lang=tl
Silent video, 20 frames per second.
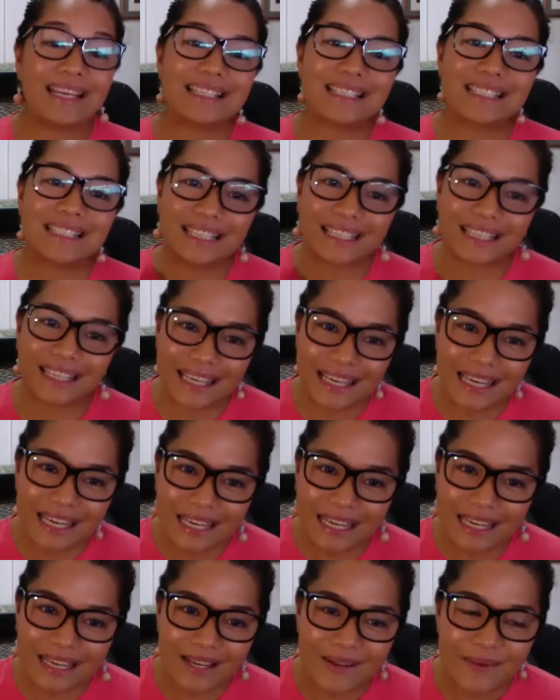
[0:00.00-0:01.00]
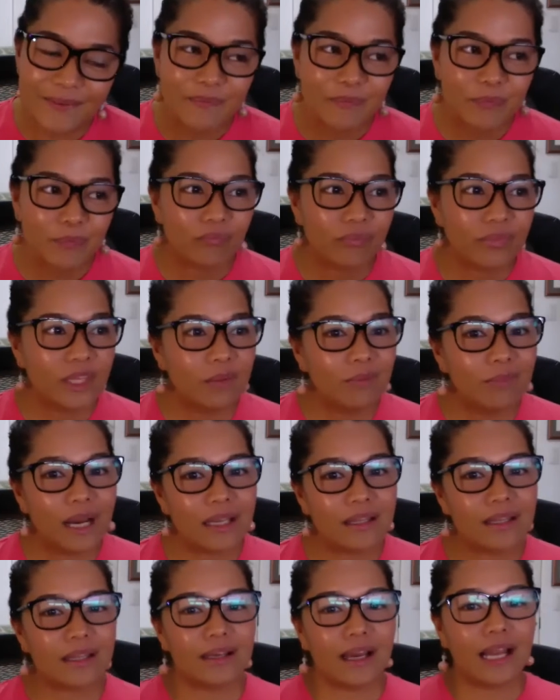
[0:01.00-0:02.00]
is the key 'di ba,